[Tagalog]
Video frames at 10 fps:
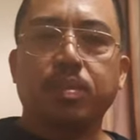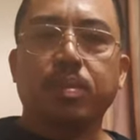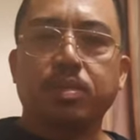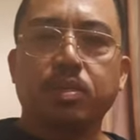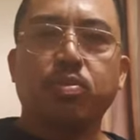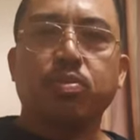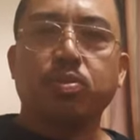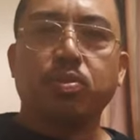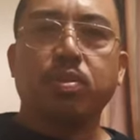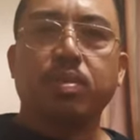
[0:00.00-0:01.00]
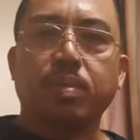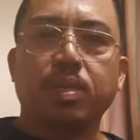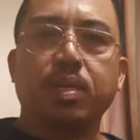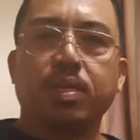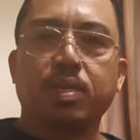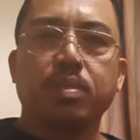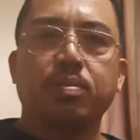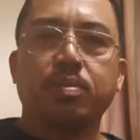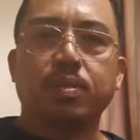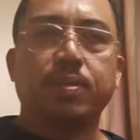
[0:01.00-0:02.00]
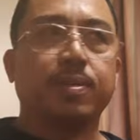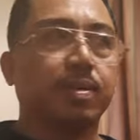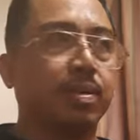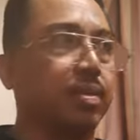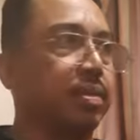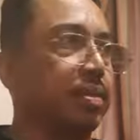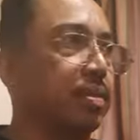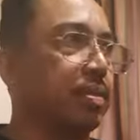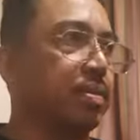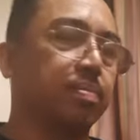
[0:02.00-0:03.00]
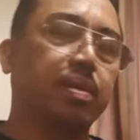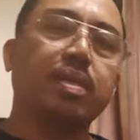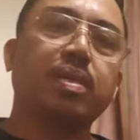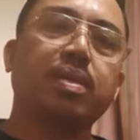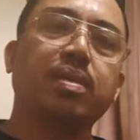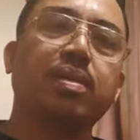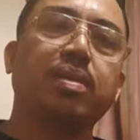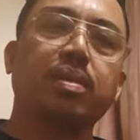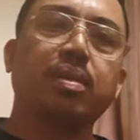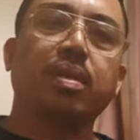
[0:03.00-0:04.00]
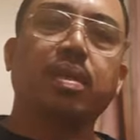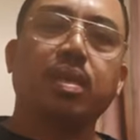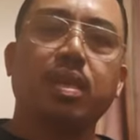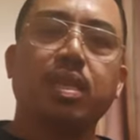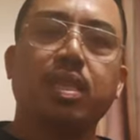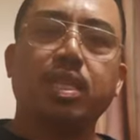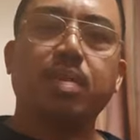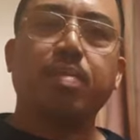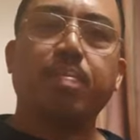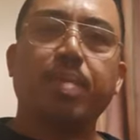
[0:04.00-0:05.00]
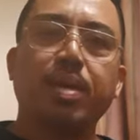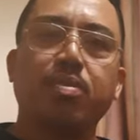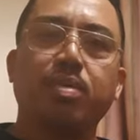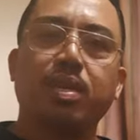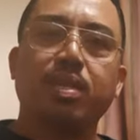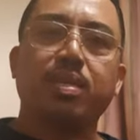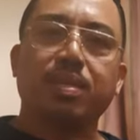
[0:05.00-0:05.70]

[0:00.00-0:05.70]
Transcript: sinusunod naman natin yung uh, para hindi ma-violate